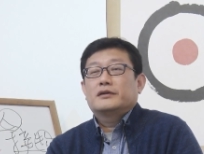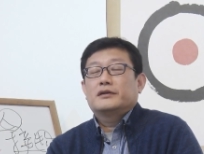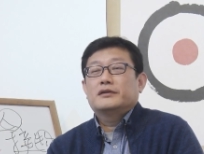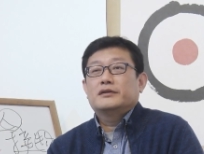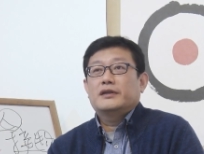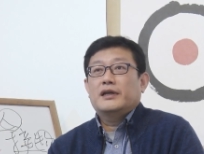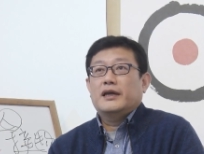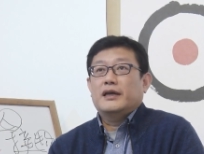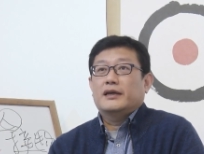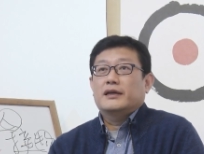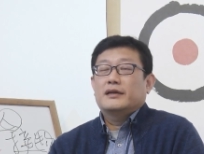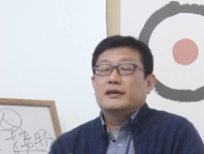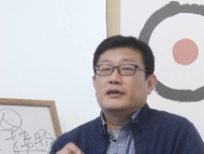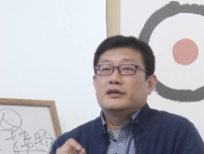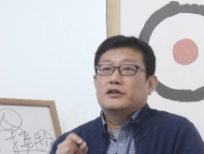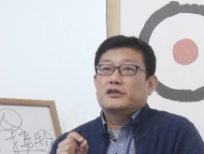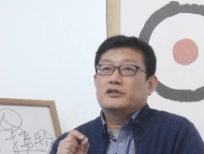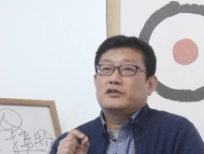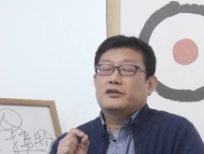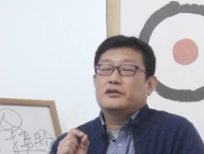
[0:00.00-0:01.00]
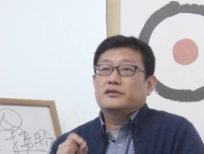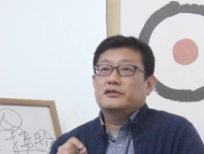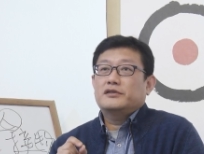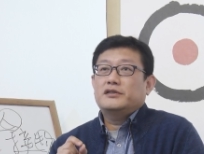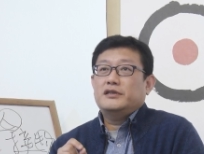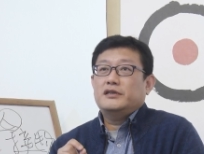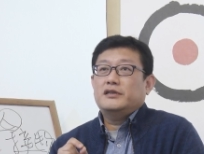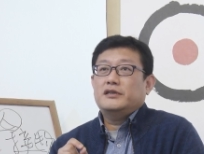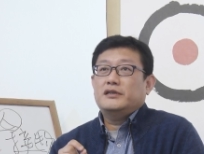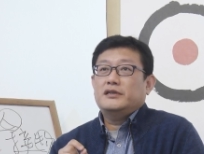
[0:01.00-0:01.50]
그런데
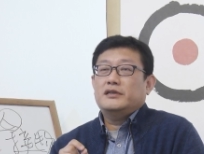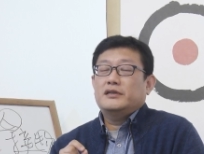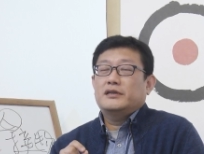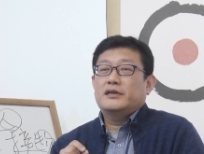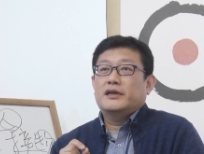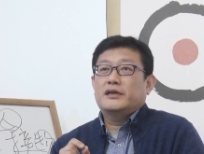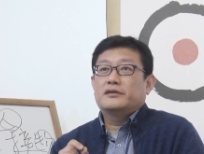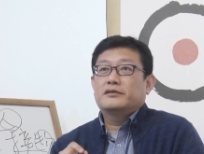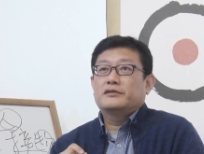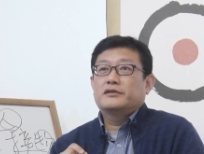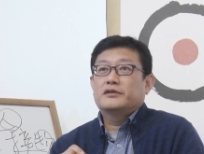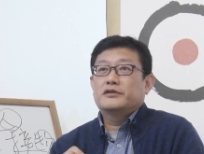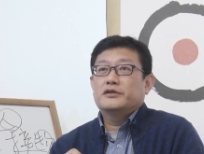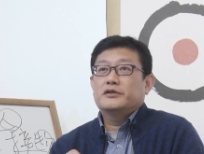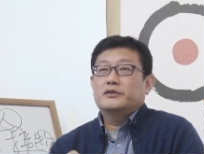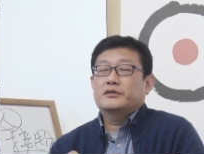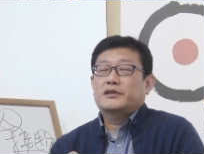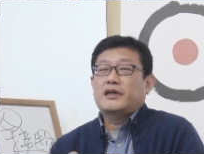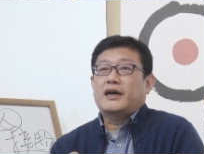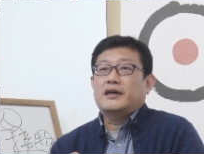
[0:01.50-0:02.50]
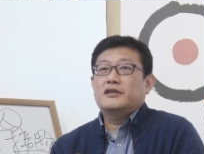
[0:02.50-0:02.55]
정치나 이런 건요,